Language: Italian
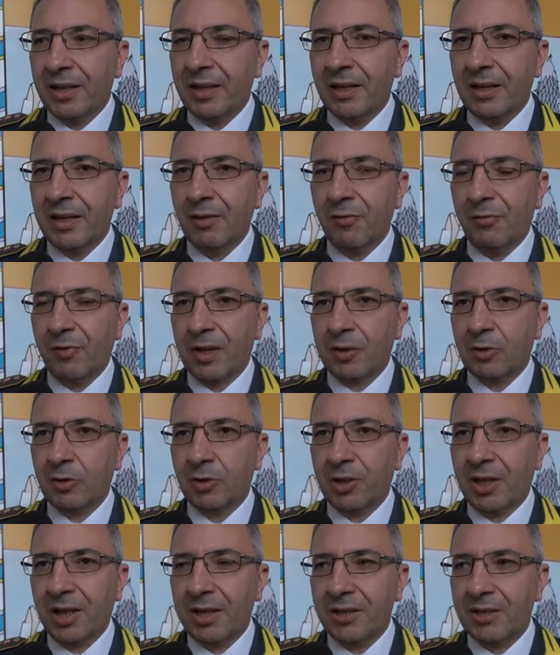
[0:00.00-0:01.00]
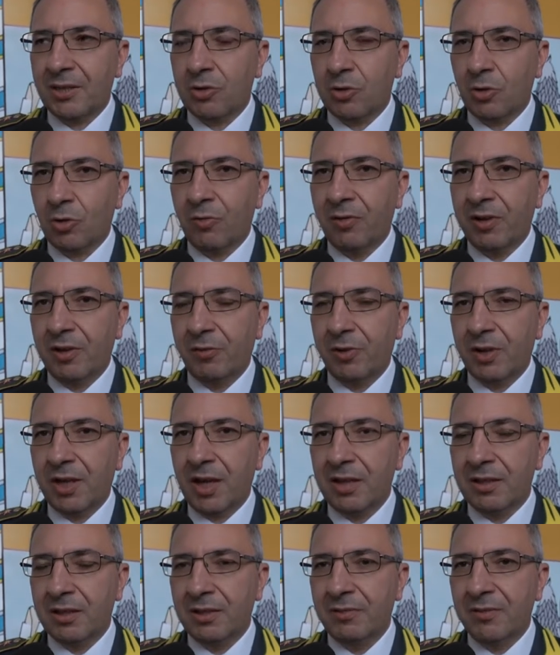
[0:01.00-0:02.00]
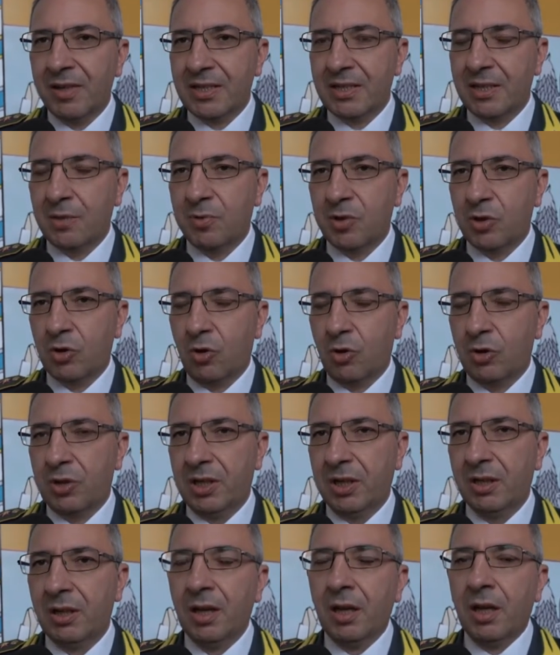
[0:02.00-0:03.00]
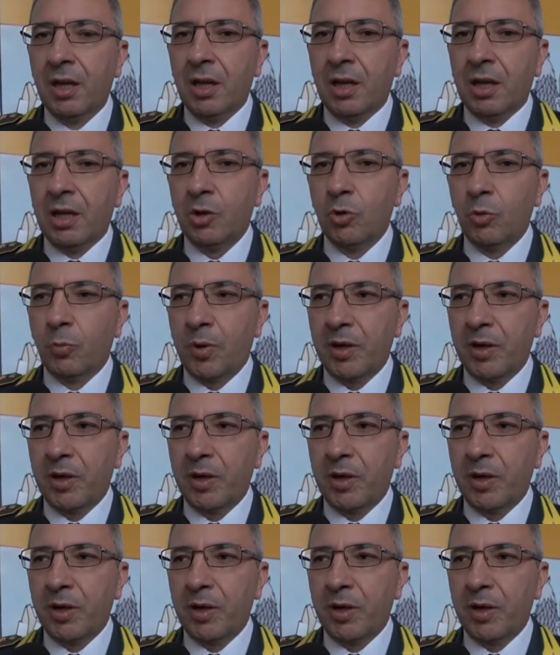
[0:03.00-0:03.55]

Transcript: e il fatto che si sono verificati diversi episodi in un